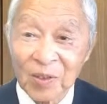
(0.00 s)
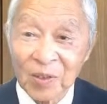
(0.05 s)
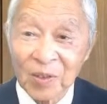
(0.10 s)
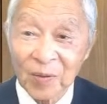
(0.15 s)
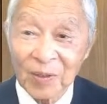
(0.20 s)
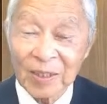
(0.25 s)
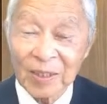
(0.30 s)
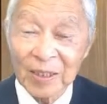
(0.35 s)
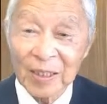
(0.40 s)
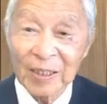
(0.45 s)
る、
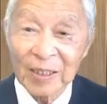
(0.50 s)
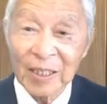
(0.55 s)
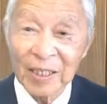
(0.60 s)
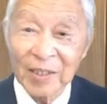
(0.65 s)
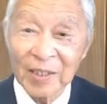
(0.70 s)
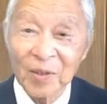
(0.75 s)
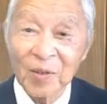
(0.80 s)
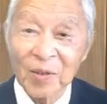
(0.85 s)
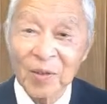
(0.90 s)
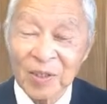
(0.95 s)
忘れな
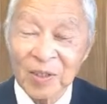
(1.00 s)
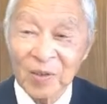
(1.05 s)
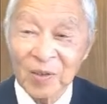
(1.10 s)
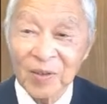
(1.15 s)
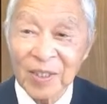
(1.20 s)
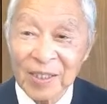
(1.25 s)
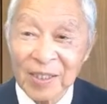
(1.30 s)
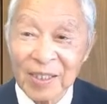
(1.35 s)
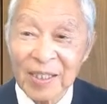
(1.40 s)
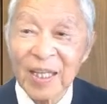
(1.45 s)
いようにす
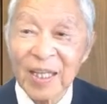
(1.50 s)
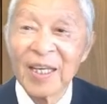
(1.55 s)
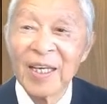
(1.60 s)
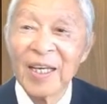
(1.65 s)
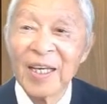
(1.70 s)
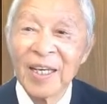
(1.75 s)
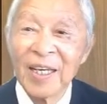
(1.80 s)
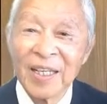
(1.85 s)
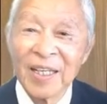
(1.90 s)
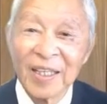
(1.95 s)
るですね、
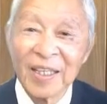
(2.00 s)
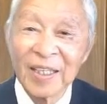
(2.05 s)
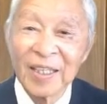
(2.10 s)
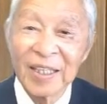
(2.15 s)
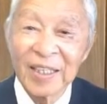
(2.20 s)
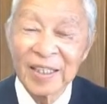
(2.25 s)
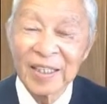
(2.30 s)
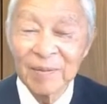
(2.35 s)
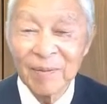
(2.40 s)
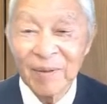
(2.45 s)

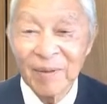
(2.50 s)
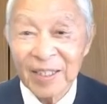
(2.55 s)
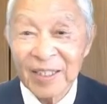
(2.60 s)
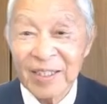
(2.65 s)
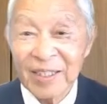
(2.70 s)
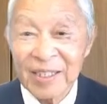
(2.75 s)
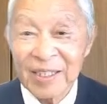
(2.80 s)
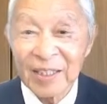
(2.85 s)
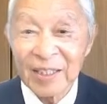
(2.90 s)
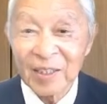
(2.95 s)
えー、今
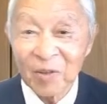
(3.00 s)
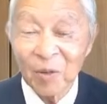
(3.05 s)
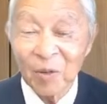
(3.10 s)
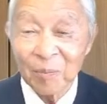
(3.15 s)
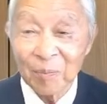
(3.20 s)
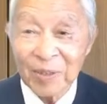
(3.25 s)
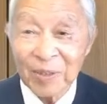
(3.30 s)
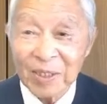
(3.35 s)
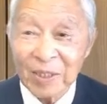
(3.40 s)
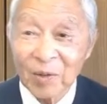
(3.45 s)
現在
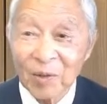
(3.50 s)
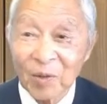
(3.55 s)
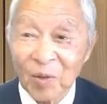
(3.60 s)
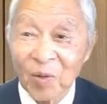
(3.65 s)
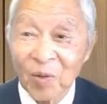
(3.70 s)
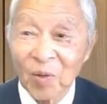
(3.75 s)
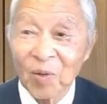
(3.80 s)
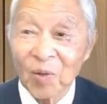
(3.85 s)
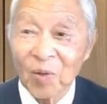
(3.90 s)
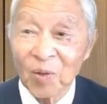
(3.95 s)
のベストの
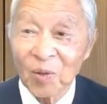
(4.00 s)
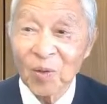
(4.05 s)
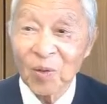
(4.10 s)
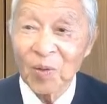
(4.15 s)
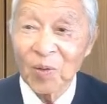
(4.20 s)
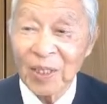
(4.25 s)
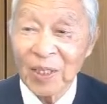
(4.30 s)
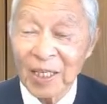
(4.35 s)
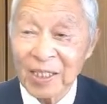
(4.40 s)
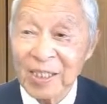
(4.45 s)
方法
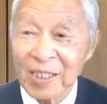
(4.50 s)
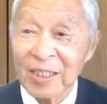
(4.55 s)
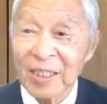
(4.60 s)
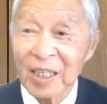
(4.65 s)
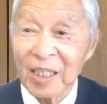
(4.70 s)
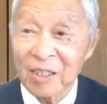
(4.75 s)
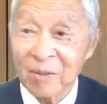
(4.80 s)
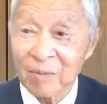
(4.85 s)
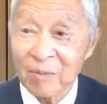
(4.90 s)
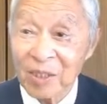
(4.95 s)
をお話しい
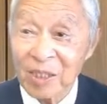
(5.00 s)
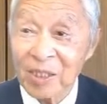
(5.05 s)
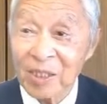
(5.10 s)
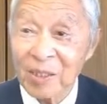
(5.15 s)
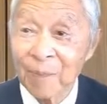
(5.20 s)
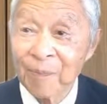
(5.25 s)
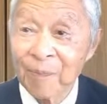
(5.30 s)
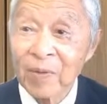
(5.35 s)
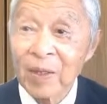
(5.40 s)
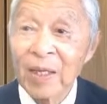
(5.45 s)
たしま
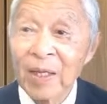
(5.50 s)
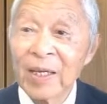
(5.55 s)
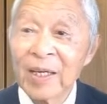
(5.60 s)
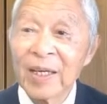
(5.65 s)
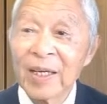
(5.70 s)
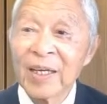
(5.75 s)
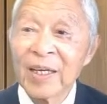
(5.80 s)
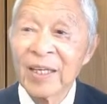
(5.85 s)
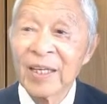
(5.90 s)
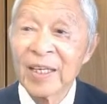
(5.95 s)
す。
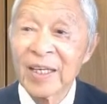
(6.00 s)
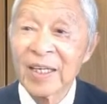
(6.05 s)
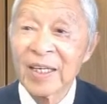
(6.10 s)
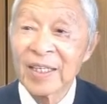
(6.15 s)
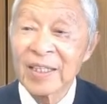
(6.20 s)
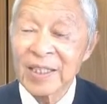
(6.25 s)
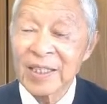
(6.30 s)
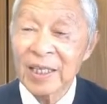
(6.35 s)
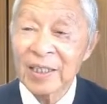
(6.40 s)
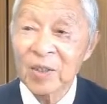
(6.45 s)

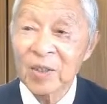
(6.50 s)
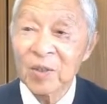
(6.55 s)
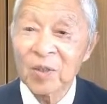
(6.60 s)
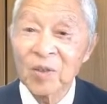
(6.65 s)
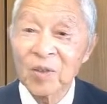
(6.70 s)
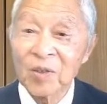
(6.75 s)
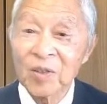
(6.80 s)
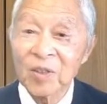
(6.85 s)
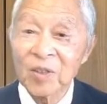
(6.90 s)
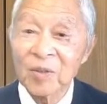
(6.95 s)
えー、先ほ
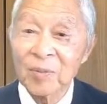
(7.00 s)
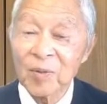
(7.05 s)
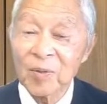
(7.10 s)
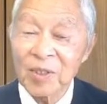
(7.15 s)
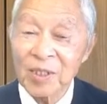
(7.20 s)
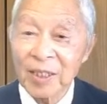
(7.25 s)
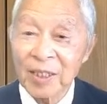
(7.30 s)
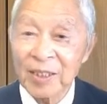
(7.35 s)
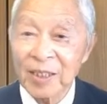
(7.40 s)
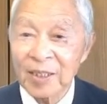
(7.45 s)
ど
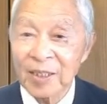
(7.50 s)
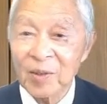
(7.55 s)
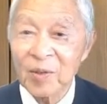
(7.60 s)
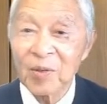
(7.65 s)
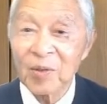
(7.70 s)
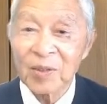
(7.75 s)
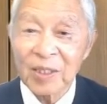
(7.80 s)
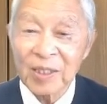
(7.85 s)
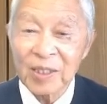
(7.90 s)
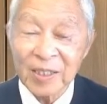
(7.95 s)
申し上げた通
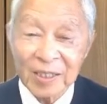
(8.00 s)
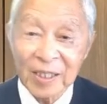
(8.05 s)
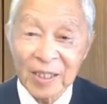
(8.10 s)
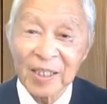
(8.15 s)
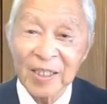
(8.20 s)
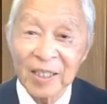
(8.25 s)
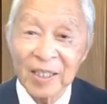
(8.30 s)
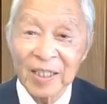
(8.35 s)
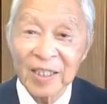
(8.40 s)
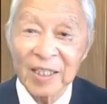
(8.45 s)
りです
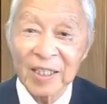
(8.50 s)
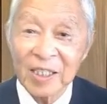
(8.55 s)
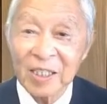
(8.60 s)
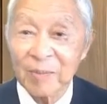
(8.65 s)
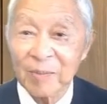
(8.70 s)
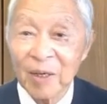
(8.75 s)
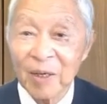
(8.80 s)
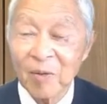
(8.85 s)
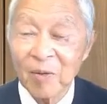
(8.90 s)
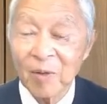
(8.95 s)
ね、えー、
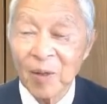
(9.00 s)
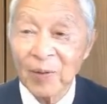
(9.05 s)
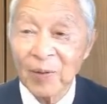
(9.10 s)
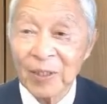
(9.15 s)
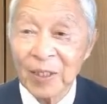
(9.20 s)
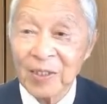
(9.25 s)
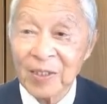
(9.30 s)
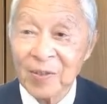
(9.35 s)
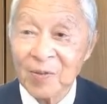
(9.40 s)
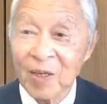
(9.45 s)
スマホは
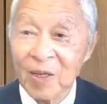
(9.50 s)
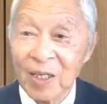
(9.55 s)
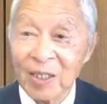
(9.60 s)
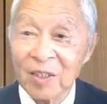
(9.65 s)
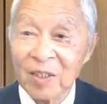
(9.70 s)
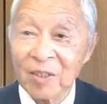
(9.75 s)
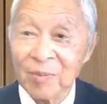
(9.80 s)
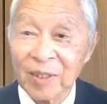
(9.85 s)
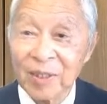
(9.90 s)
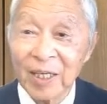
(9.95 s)
私
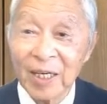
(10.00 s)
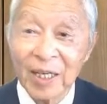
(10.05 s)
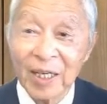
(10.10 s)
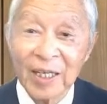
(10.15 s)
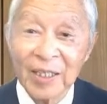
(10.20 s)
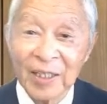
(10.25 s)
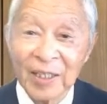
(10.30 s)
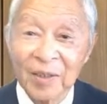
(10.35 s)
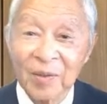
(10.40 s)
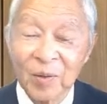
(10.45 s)
は首から
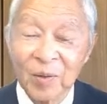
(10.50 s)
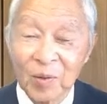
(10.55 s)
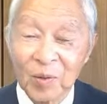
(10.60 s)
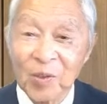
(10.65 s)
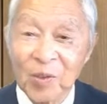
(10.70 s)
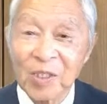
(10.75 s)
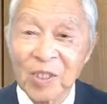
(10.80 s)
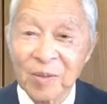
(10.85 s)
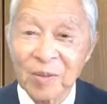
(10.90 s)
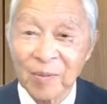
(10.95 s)
かけるこ
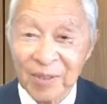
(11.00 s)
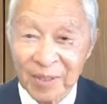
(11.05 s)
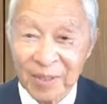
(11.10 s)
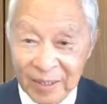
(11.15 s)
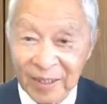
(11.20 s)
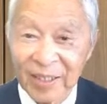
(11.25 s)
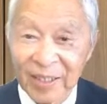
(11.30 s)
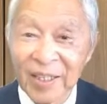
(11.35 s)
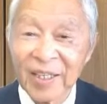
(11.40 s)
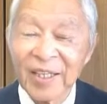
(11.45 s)
とにしまし
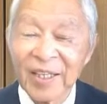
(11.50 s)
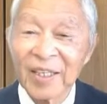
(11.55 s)
た。